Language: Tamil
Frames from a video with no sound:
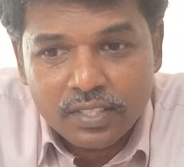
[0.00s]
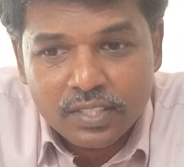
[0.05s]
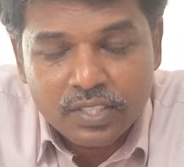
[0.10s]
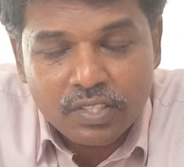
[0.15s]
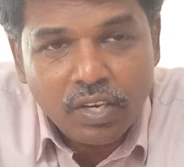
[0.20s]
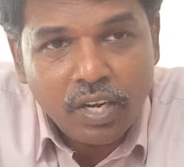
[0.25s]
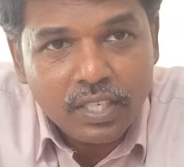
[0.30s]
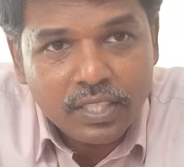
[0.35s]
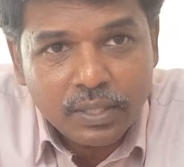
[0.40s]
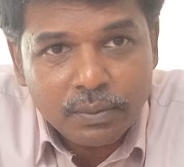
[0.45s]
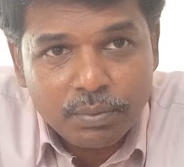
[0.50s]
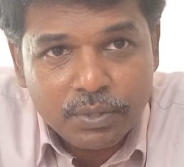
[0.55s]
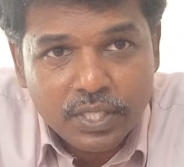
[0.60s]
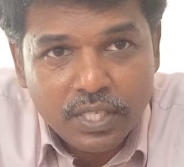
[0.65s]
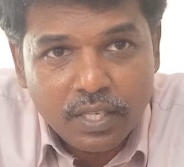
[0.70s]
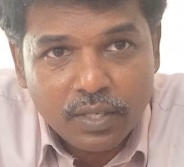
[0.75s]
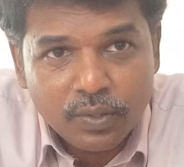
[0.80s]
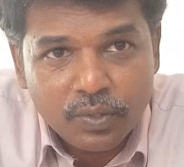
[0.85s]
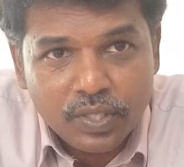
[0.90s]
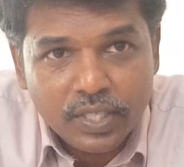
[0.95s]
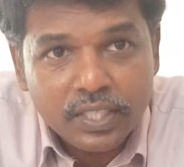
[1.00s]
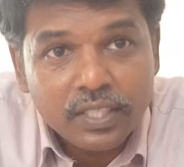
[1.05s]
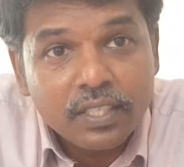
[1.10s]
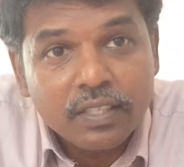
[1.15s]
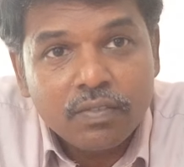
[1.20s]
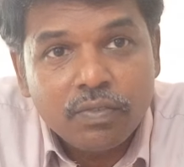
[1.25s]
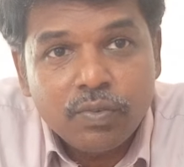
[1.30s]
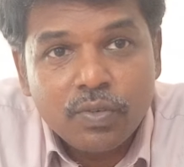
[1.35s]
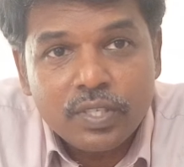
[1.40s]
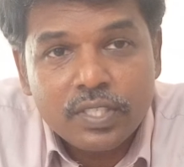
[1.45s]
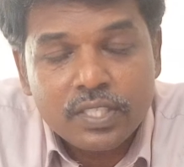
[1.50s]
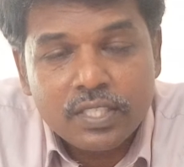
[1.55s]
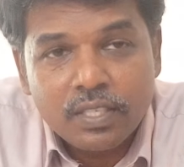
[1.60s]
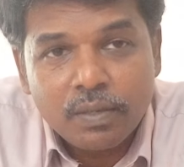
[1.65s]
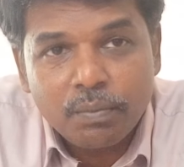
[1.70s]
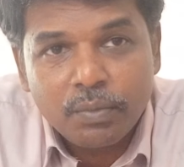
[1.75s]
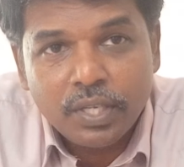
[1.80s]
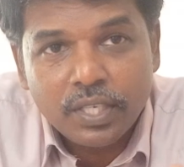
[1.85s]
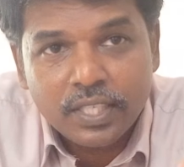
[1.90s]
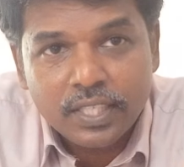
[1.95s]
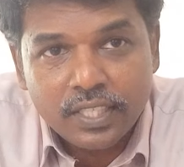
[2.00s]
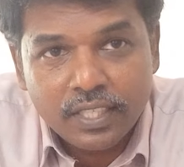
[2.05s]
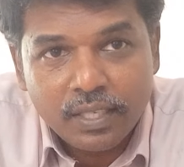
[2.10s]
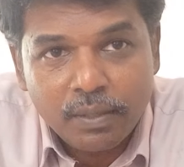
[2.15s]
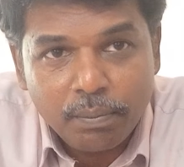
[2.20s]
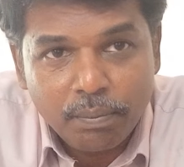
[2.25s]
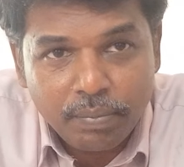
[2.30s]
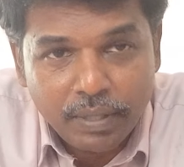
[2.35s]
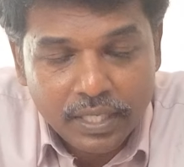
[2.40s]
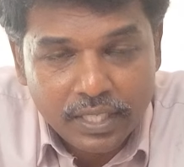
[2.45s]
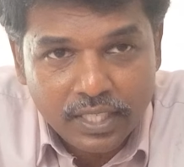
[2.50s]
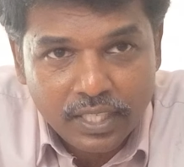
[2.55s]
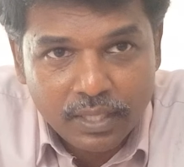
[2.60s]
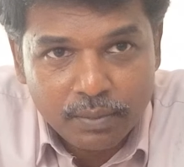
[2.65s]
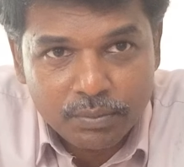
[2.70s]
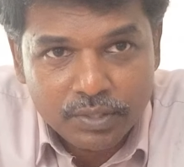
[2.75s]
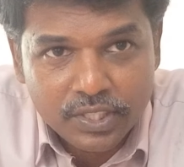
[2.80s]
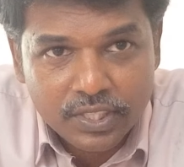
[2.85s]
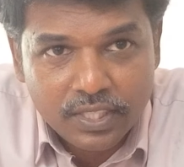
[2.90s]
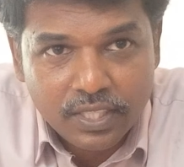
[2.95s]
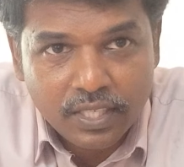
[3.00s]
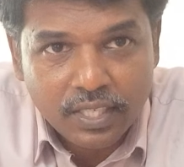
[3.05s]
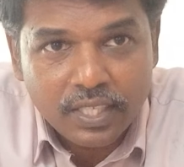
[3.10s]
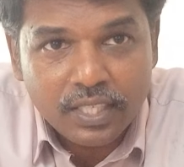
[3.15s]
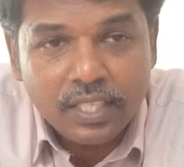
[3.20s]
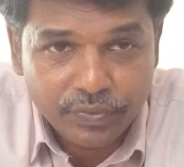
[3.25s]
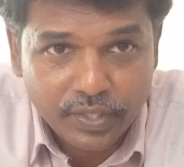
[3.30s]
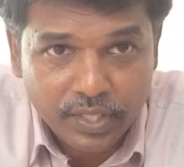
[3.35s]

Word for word: ஸ்டார்ட் அப்ஸ்லாம் கூட இன்ஃப்ளூயன்சர் மார்க்கெட்டிங்கை பண்ண ஆரம்பிச்சிட்டாங்க